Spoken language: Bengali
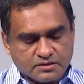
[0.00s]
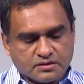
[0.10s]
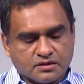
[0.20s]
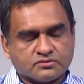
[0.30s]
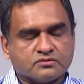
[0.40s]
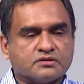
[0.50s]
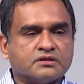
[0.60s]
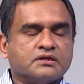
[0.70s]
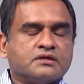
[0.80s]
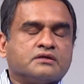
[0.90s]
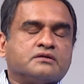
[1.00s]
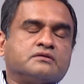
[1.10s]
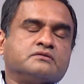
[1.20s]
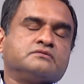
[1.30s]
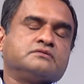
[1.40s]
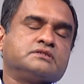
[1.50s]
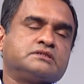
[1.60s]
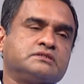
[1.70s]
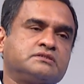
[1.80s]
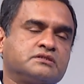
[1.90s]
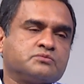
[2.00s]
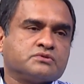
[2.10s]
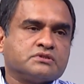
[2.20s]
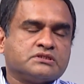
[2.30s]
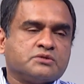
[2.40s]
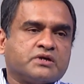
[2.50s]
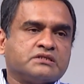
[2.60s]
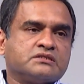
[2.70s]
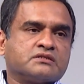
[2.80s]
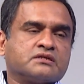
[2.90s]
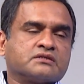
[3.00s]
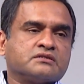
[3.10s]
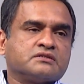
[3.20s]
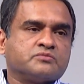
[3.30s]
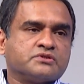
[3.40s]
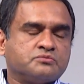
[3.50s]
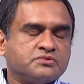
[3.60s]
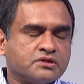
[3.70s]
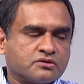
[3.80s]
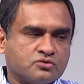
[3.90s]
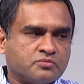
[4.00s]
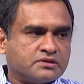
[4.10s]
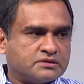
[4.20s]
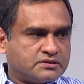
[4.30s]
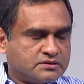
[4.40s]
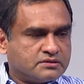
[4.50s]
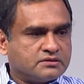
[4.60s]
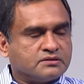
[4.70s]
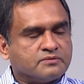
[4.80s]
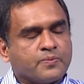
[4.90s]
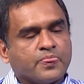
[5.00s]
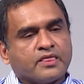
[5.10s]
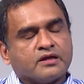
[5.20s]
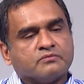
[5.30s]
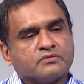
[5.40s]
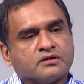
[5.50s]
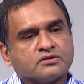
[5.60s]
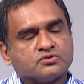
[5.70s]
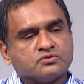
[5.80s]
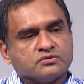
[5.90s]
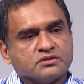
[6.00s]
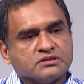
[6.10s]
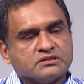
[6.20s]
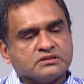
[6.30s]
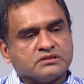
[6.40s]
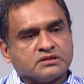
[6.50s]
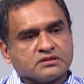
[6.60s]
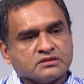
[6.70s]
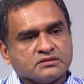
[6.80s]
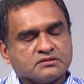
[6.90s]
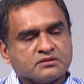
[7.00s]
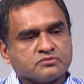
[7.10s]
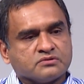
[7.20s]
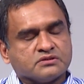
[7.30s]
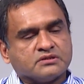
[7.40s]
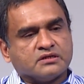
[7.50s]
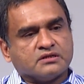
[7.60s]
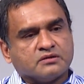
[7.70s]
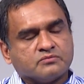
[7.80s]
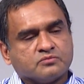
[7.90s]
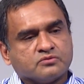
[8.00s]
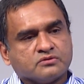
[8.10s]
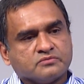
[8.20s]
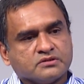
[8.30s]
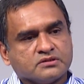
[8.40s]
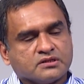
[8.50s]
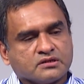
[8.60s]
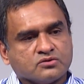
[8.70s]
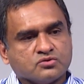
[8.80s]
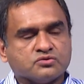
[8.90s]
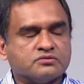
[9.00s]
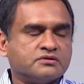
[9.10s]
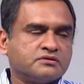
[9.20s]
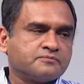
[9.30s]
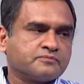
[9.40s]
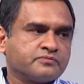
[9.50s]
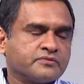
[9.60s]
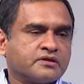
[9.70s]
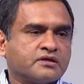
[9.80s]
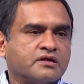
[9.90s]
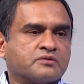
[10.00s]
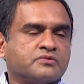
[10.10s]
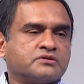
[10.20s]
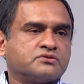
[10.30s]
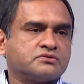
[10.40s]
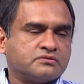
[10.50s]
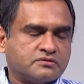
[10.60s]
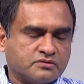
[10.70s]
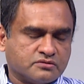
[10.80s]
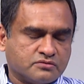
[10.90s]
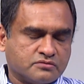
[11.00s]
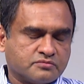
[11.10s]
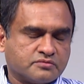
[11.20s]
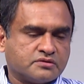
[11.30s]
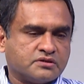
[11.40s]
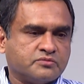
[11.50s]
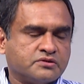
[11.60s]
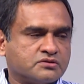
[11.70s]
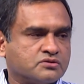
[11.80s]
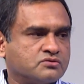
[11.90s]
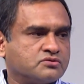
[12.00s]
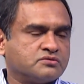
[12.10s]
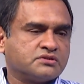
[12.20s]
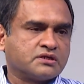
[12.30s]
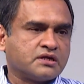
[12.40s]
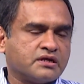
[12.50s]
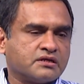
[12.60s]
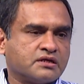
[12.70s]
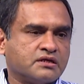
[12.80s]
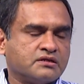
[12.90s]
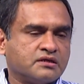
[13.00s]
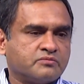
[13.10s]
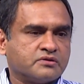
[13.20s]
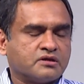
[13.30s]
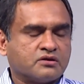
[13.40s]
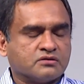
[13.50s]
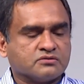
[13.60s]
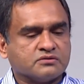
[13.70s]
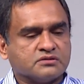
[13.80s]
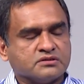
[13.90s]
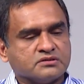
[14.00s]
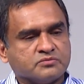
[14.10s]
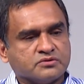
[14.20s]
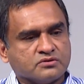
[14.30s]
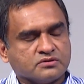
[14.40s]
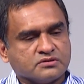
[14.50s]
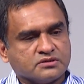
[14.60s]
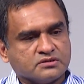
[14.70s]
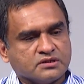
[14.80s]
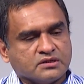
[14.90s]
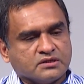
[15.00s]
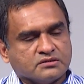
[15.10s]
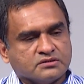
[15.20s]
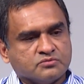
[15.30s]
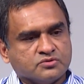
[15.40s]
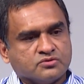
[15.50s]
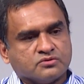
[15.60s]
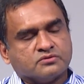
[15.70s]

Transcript: এটা আসলে সিস্টের মধ্যে যে পানিটা থাকে এটা বেশ বিষাক্ত পানি হ্যাঁ? আচ্ছা আমরা শুরুতে এই সিস্টাকে ডিস্টার্ব করতে চাই না আমরা প্রথমে তাকে ওষুধ দিই এক মাস হয়তো কৃমিনাশক ওষুধ সে খায় খাইলে আমরা ধারণা করে নিই যে ভিতরে যে জীবিত